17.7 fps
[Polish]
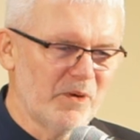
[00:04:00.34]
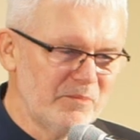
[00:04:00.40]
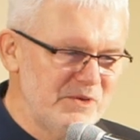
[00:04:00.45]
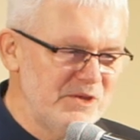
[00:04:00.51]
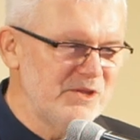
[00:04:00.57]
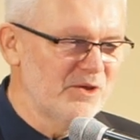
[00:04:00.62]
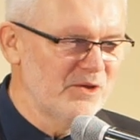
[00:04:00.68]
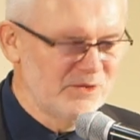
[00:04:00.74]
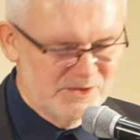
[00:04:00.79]

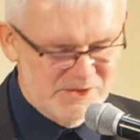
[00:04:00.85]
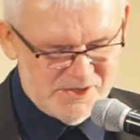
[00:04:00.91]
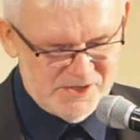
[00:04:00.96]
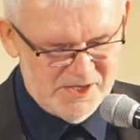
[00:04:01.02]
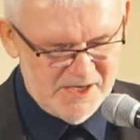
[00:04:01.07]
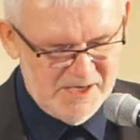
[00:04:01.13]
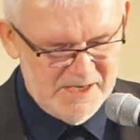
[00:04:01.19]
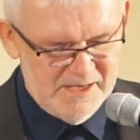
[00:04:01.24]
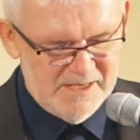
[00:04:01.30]

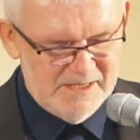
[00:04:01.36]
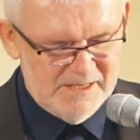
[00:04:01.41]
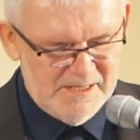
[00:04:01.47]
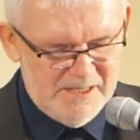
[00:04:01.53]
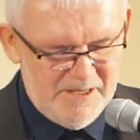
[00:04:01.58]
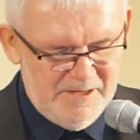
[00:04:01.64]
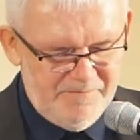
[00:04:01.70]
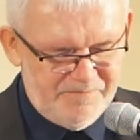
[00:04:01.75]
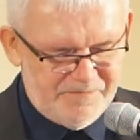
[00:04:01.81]
pominąć
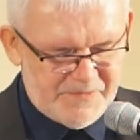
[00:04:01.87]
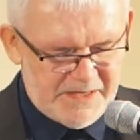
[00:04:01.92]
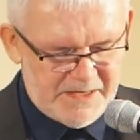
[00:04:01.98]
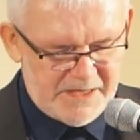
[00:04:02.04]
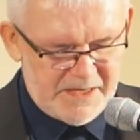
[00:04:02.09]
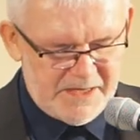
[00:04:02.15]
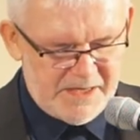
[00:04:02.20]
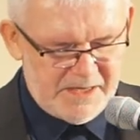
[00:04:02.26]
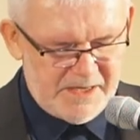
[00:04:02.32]

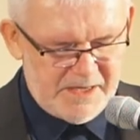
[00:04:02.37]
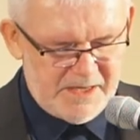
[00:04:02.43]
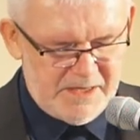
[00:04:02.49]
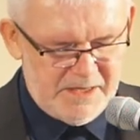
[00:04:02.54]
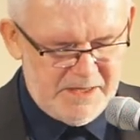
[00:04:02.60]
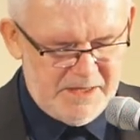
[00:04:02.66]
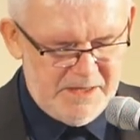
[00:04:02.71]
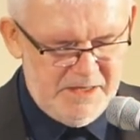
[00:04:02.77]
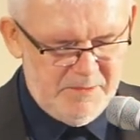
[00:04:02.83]

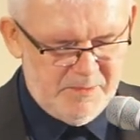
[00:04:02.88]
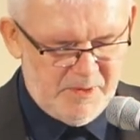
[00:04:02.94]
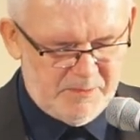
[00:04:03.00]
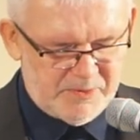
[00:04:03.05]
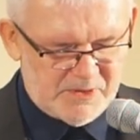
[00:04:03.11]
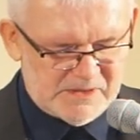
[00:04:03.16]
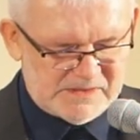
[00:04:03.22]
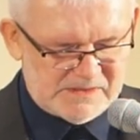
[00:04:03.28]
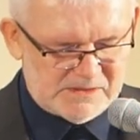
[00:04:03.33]
yy, i
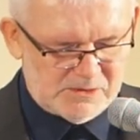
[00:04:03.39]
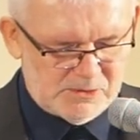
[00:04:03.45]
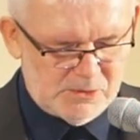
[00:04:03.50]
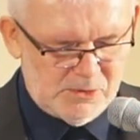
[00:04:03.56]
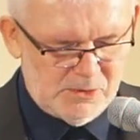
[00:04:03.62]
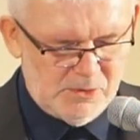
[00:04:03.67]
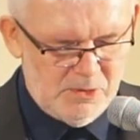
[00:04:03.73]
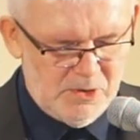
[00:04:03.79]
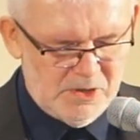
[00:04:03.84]
po
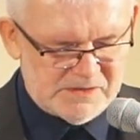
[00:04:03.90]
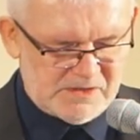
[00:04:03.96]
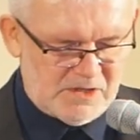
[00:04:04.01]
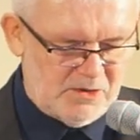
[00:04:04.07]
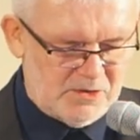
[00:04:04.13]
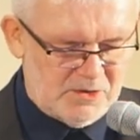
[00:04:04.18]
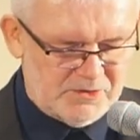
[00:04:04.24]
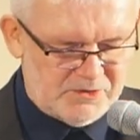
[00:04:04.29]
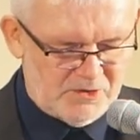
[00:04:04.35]
prostu,
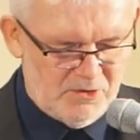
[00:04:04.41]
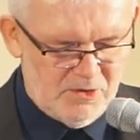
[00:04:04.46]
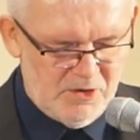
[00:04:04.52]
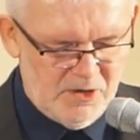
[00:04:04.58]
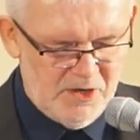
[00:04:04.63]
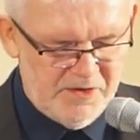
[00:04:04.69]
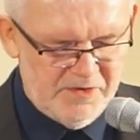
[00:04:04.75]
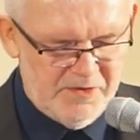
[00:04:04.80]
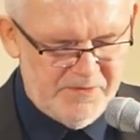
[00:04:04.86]
skoro
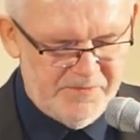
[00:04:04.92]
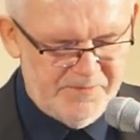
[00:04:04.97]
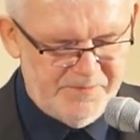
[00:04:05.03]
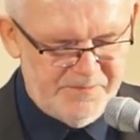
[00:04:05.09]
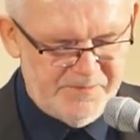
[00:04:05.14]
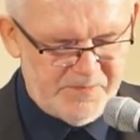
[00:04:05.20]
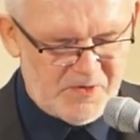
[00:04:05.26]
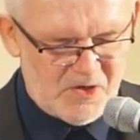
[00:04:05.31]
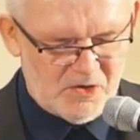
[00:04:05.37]
to
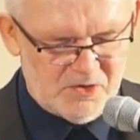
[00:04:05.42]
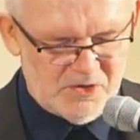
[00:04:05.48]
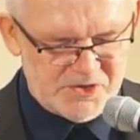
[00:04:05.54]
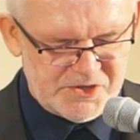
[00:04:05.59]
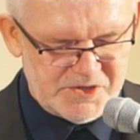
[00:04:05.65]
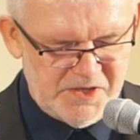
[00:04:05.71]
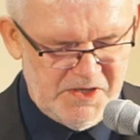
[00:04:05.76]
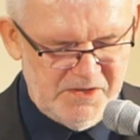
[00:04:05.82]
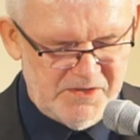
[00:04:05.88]

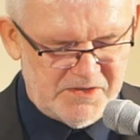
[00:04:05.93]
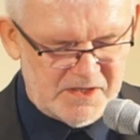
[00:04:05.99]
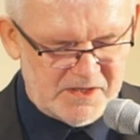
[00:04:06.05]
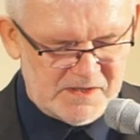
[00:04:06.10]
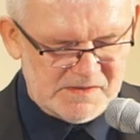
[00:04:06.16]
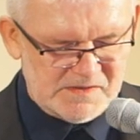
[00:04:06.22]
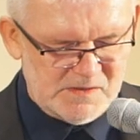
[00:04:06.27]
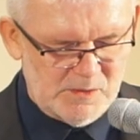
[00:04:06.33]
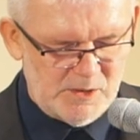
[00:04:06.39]
kogoś nie
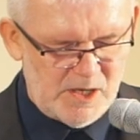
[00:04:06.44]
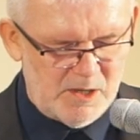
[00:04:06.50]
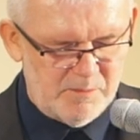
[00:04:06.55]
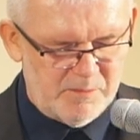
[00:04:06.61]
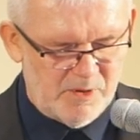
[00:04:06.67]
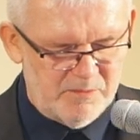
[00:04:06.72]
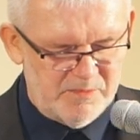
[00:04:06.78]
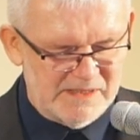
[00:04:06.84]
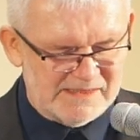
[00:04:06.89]
interesuje
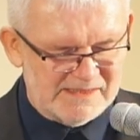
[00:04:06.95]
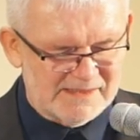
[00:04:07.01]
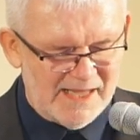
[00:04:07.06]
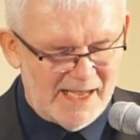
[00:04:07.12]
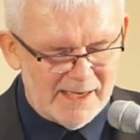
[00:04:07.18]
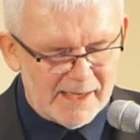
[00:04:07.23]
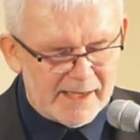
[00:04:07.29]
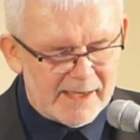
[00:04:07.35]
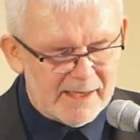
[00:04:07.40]
i pobiec
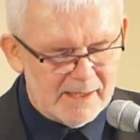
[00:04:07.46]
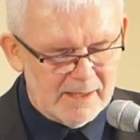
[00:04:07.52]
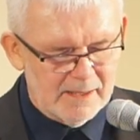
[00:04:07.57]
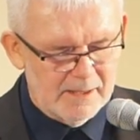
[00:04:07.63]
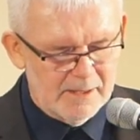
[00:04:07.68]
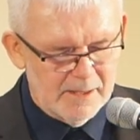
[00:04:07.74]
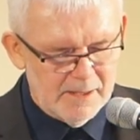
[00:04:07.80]
dalej,